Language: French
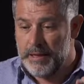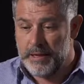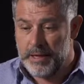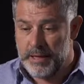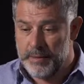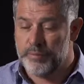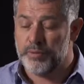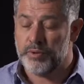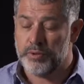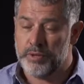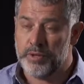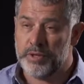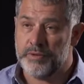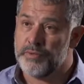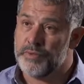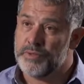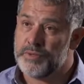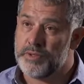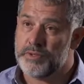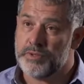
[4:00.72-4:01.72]
et pourtant ils
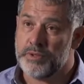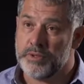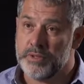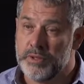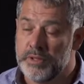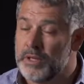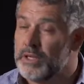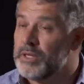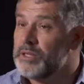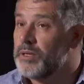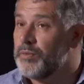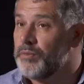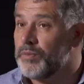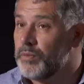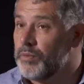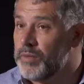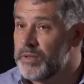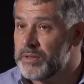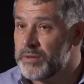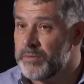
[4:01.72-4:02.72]
vont s'en sortir, et ça pour
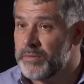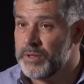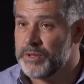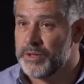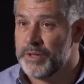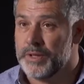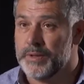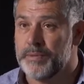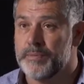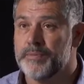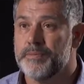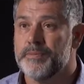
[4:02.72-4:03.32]
moi c'est magique.